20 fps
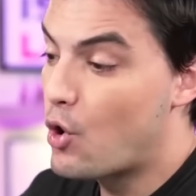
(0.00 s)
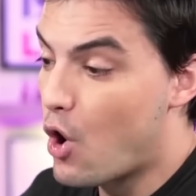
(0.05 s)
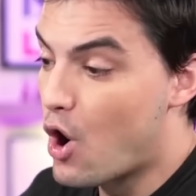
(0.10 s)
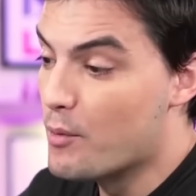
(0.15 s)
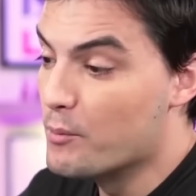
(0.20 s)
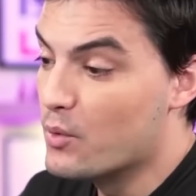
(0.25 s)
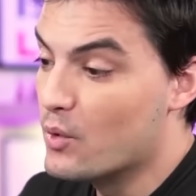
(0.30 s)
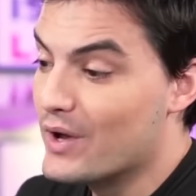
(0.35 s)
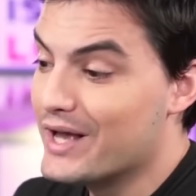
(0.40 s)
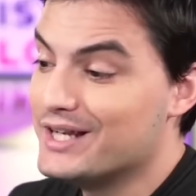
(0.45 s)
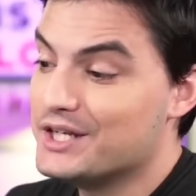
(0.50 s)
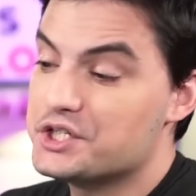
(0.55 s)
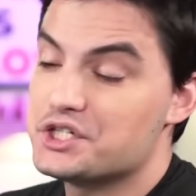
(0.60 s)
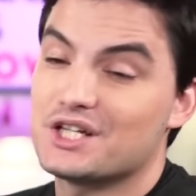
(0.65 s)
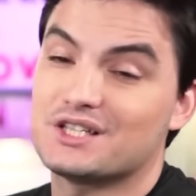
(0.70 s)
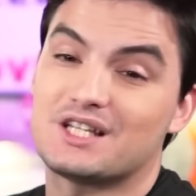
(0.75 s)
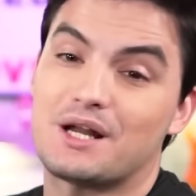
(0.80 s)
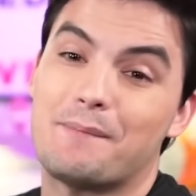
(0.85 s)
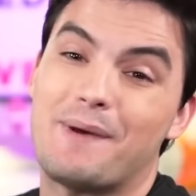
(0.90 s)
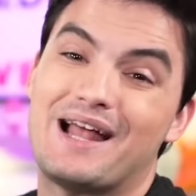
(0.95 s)
Como ele
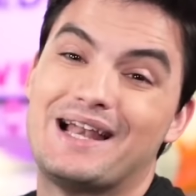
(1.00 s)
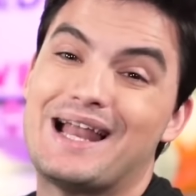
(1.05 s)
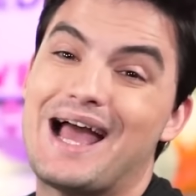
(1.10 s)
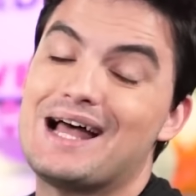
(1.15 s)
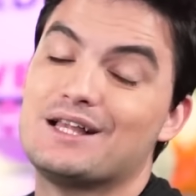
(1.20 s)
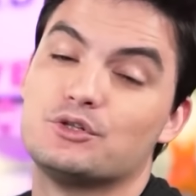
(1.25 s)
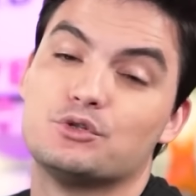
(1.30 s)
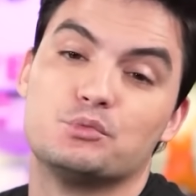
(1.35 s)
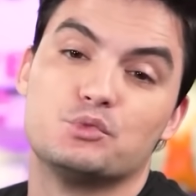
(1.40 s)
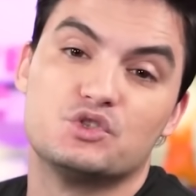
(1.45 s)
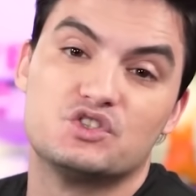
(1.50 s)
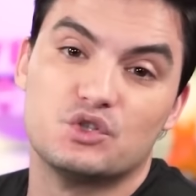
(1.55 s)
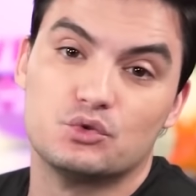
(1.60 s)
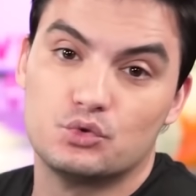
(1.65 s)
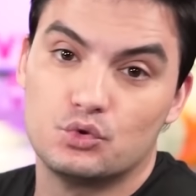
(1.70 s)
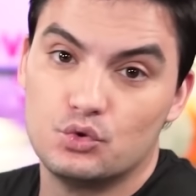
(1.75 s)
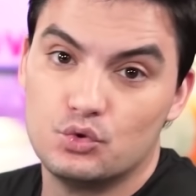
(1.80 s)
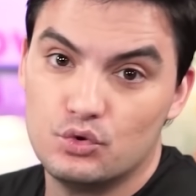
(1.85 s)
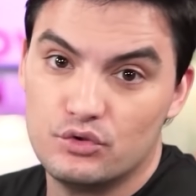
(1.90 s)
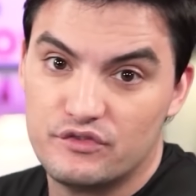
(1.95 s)
tinha trabalhado no Museu
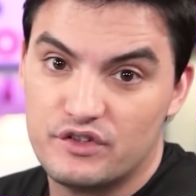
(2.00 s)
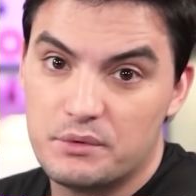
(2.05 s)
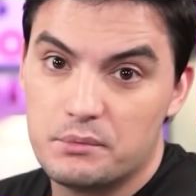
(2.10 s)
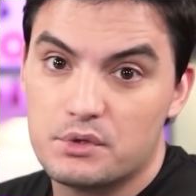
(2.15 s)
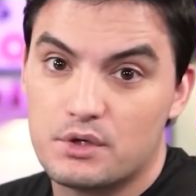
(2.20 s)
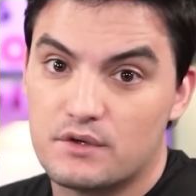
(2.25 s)
do Louvre em